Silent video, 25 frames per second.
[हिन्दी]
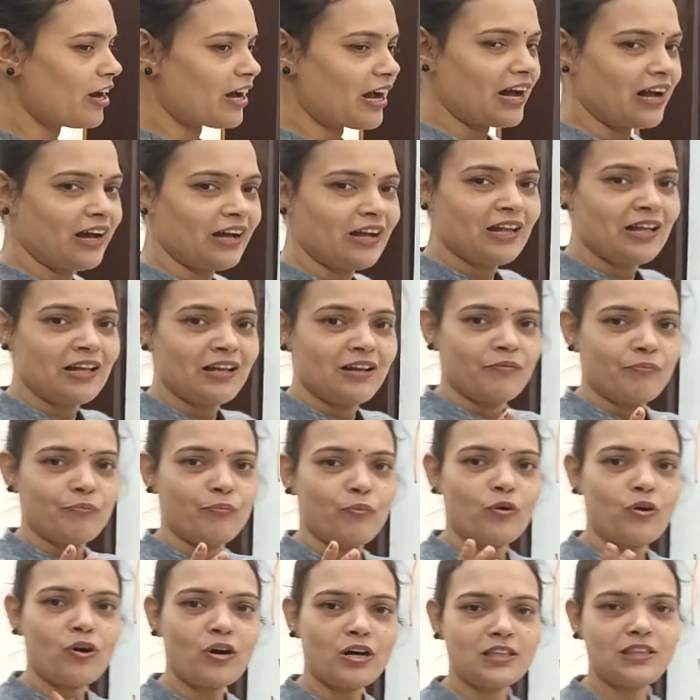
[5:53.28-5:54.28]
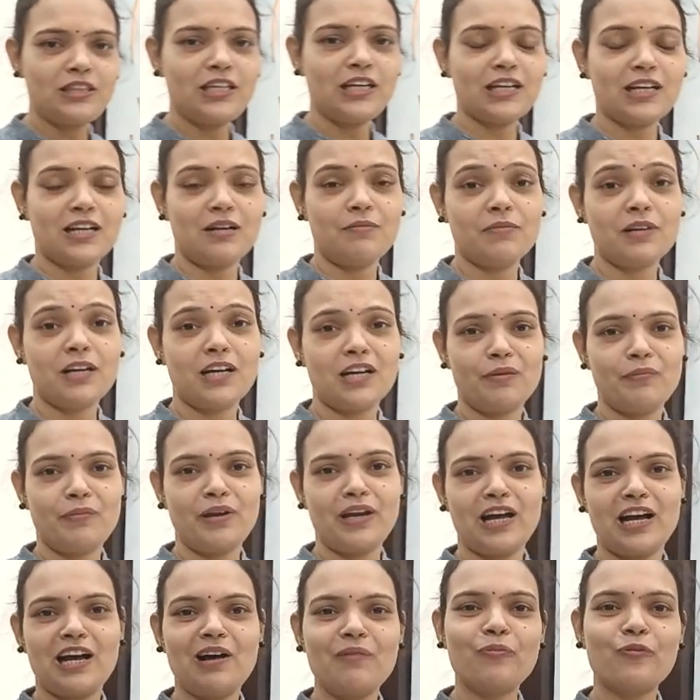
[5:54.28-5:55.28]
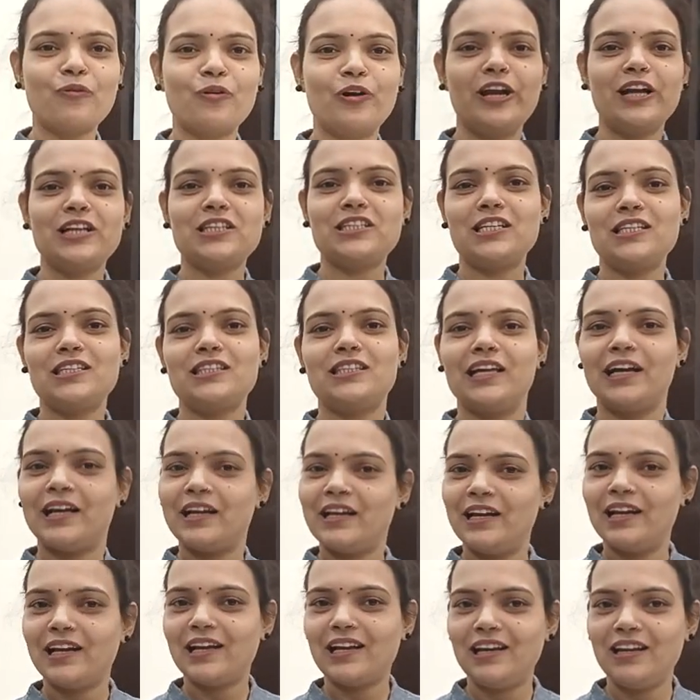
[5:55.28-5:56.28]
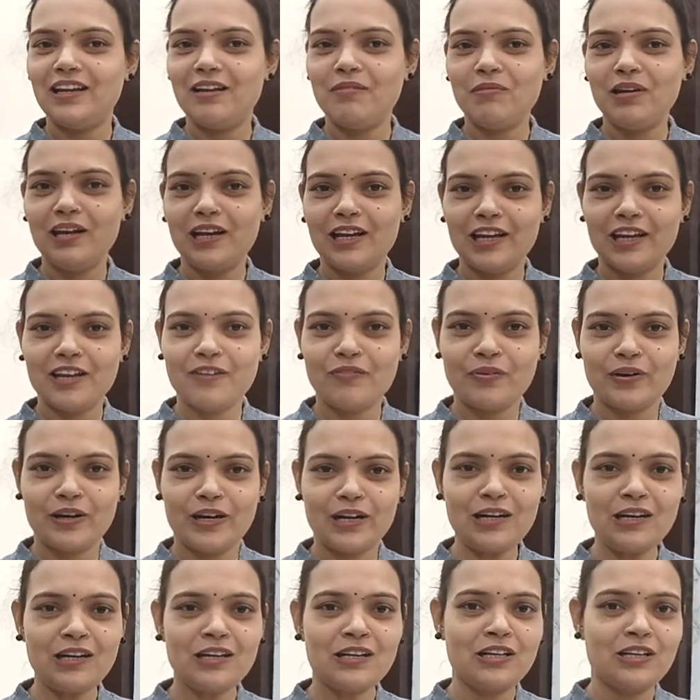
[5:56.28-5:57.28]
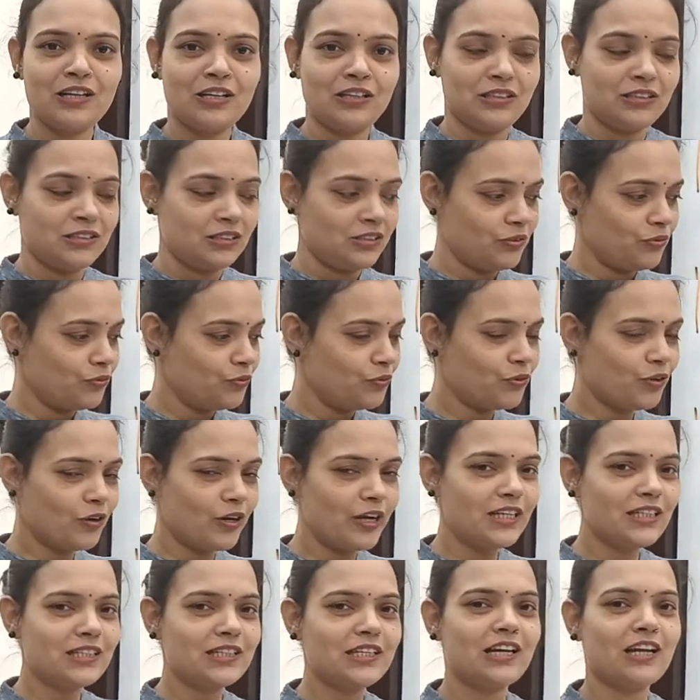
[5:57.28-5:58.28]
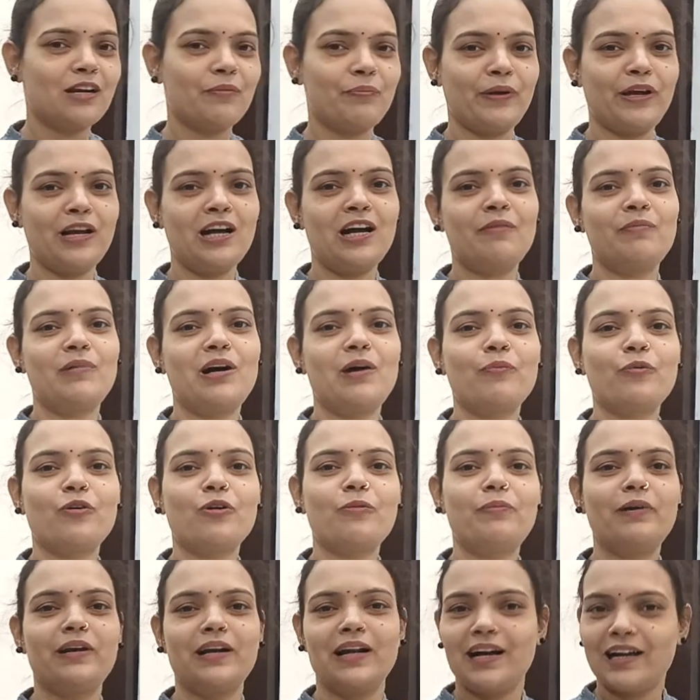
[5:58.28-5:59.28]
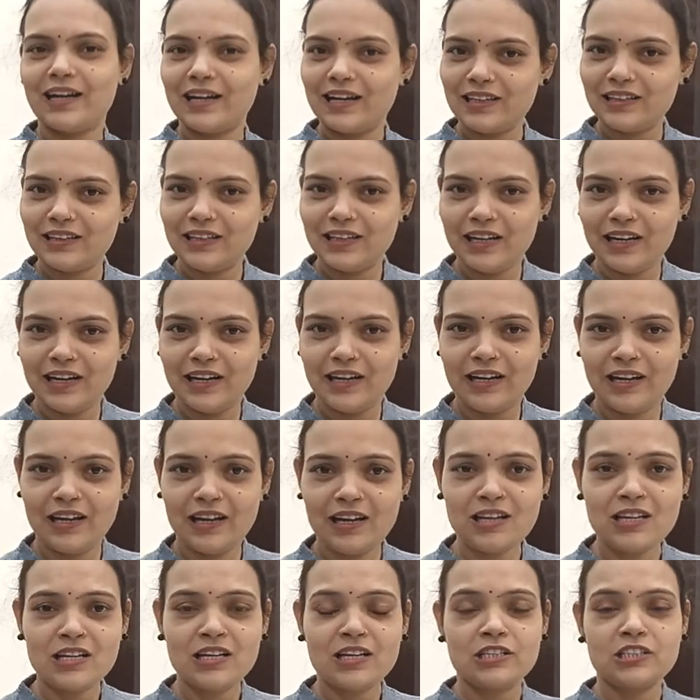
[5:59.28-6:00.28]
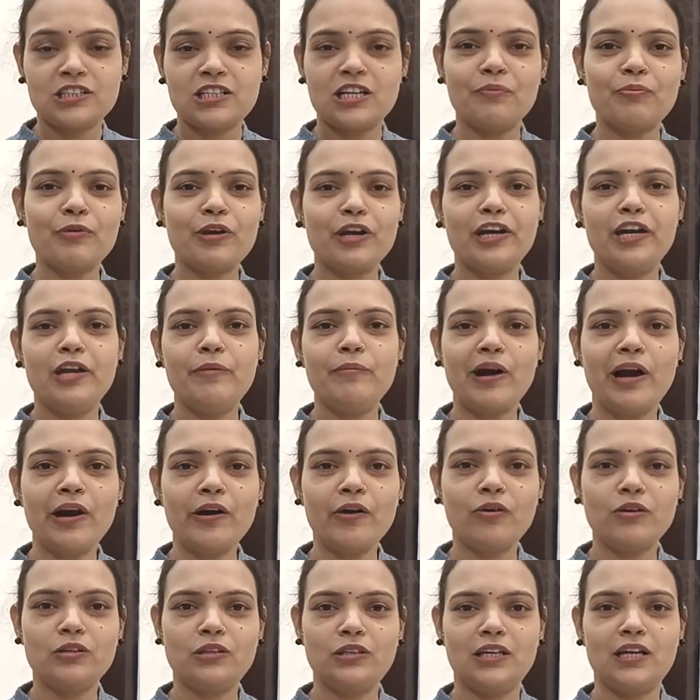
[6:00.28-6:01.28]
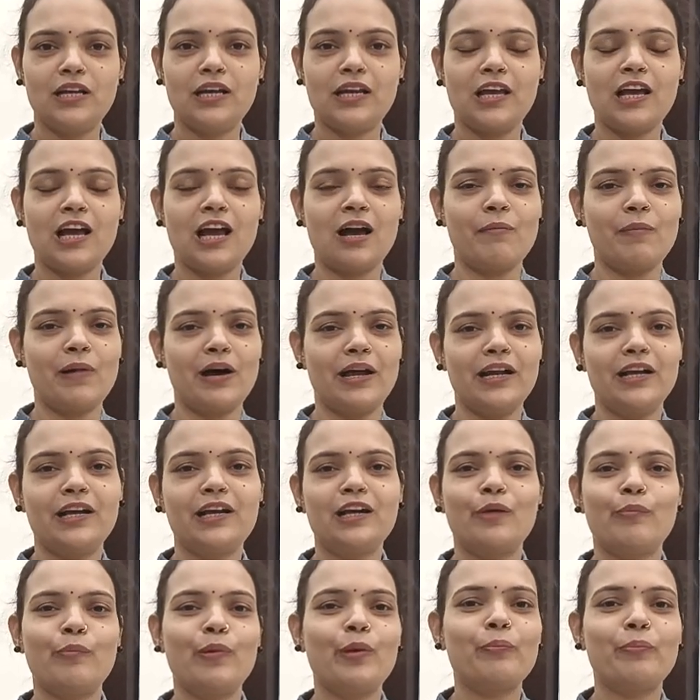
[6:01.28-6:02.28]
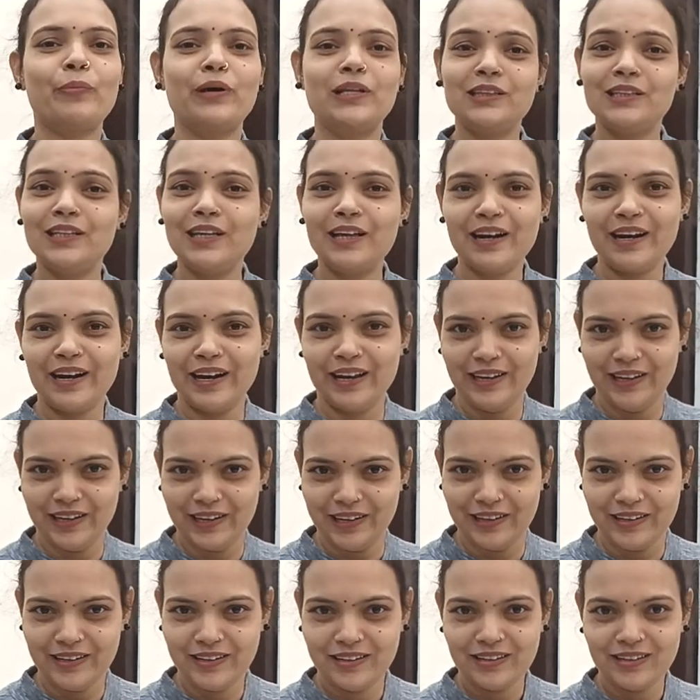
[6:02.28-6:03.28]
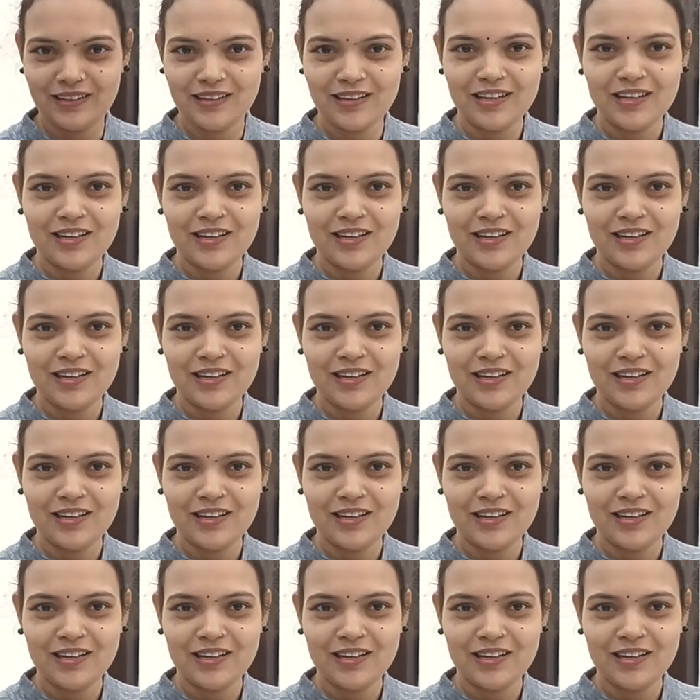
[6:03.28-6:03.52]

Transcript: और बहुत ही कम घर में आपको एक चीज देखने के लिए मिलेगी फ्रेंड वो इस घर पे हम आपको बना कर दे रहे हैं सबकी डिमांड होती है कि हमारे घर में मंदिर नहीं है